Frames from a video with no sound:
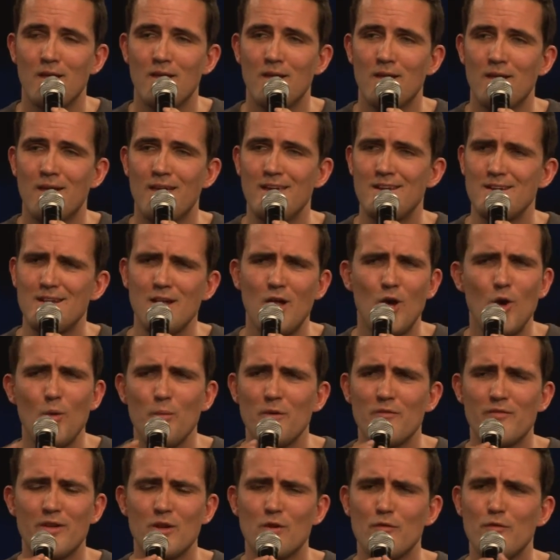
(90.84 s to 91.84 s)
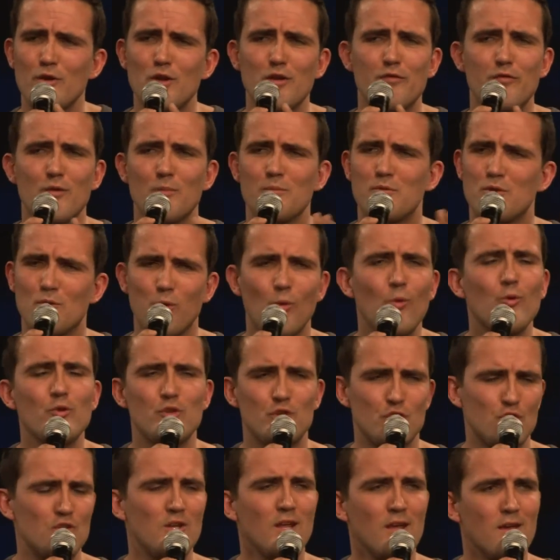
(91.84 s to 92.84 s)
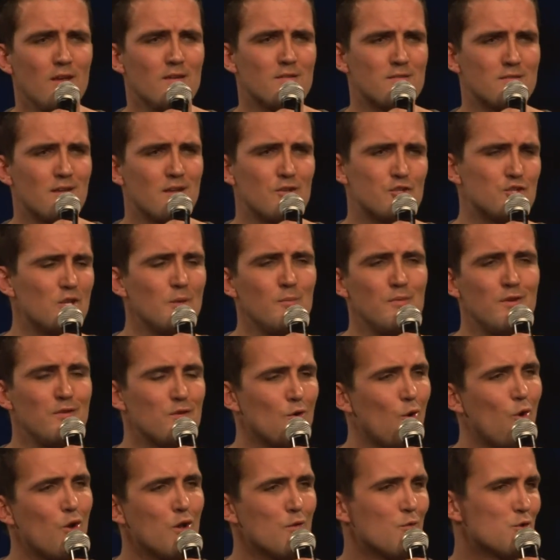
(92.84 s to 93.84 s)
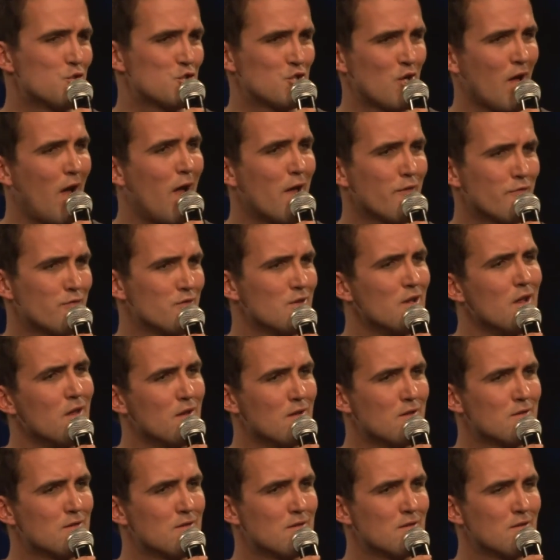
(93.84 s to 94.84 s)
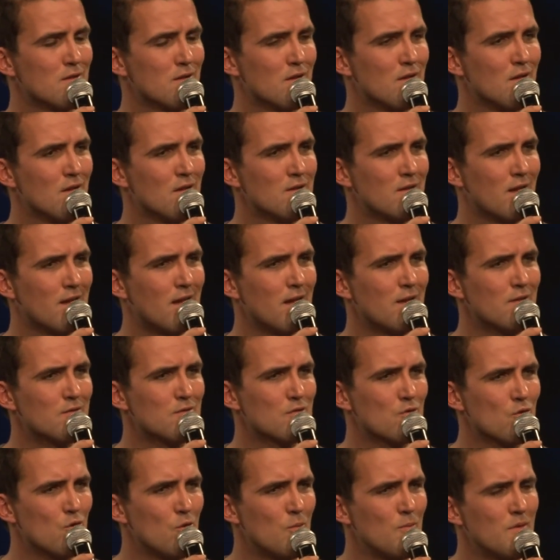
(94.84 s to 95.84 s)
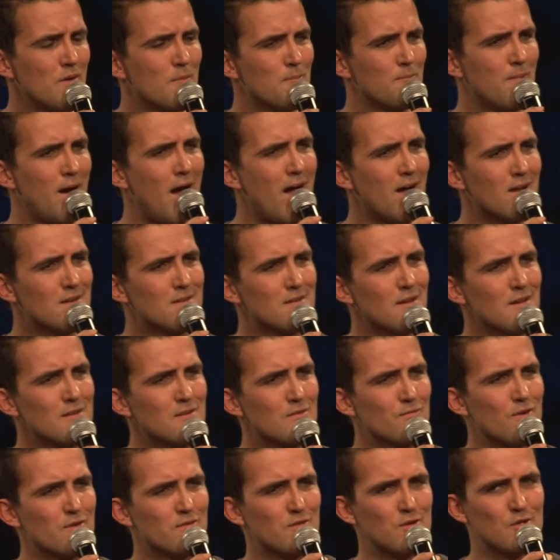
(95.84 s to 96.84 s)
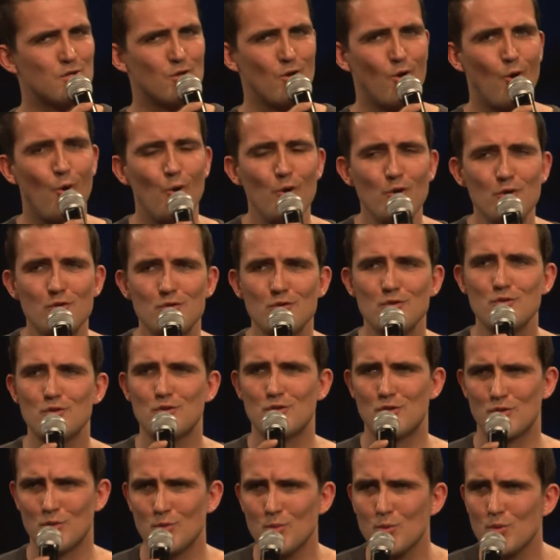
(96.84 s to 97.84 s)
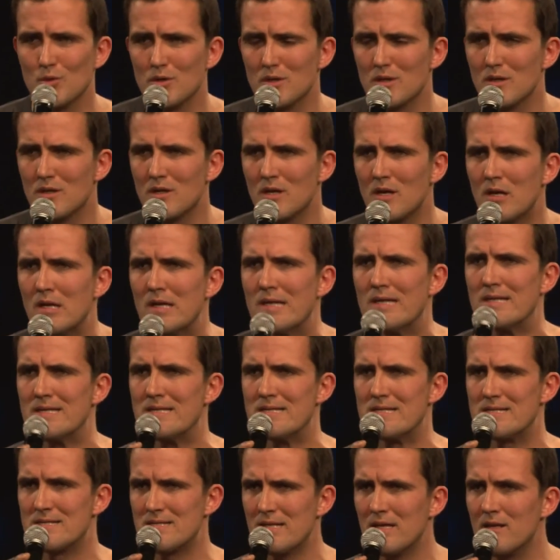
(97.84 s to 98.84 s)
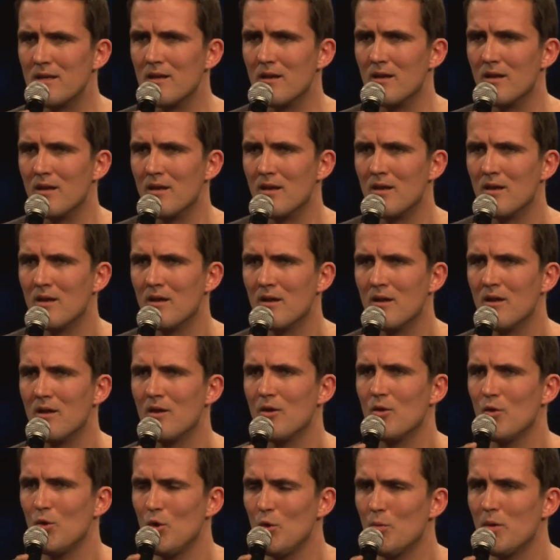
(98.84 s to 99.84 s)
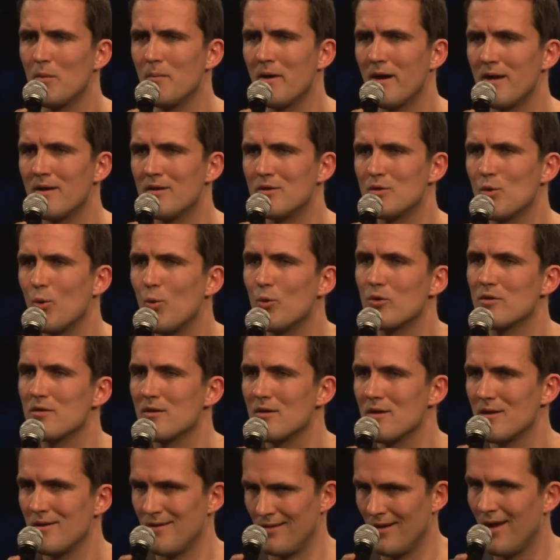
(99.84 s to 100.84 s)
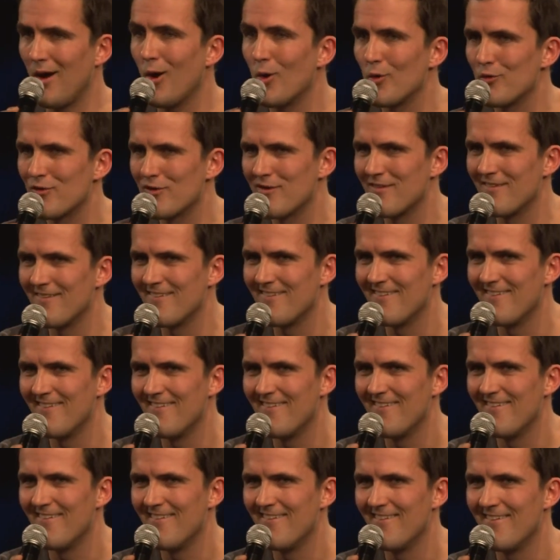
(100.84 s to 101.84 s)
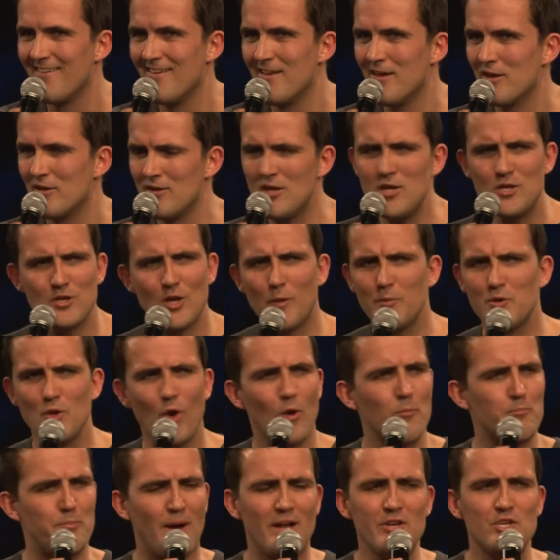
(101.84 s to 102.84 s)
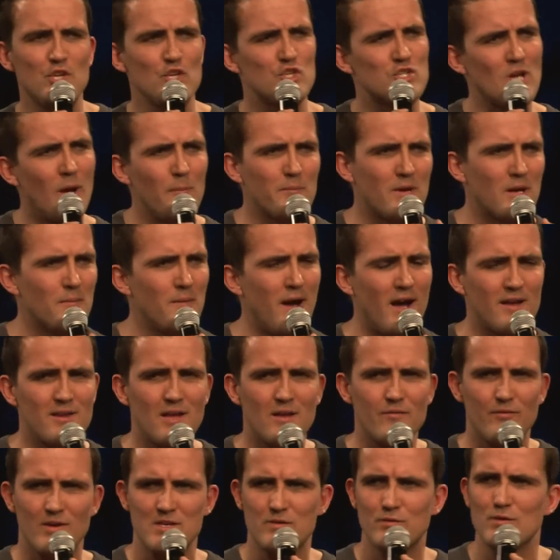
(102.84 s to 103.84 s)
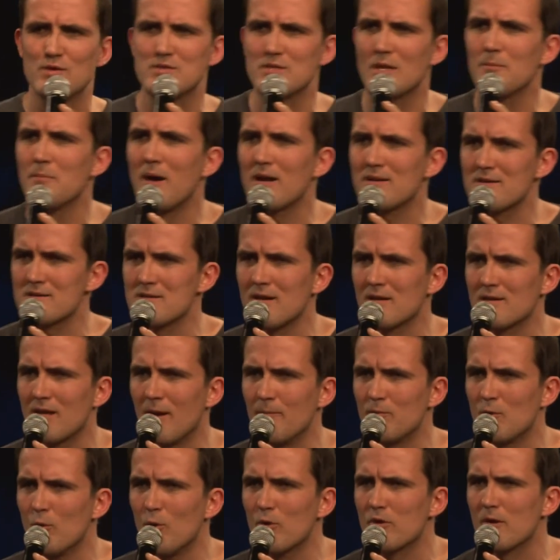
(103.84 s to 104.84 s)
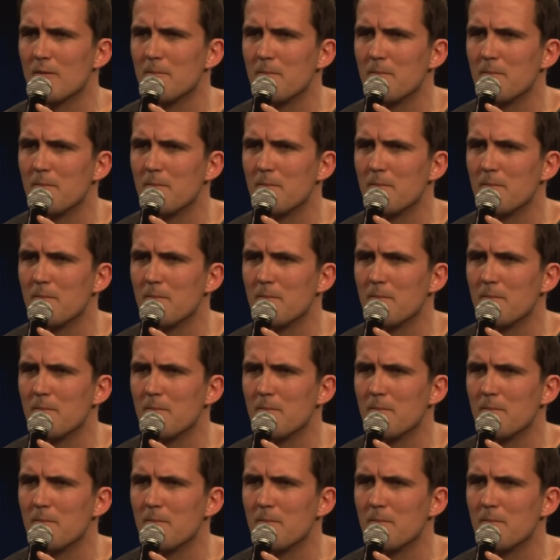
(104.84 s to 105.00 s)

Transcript: Ich glaube, wenn du wirklich vom Tod stehst, dann stimmen diese Hollywood-Streifen nicht. Da geht es darum, macht das, was ich heute tue, Sinn? über meinen Tod hinaus. Nicht, ob ich noch einen Bungee-Jump gemacht habe, was für einen Sinn macht das nach deinem Tod?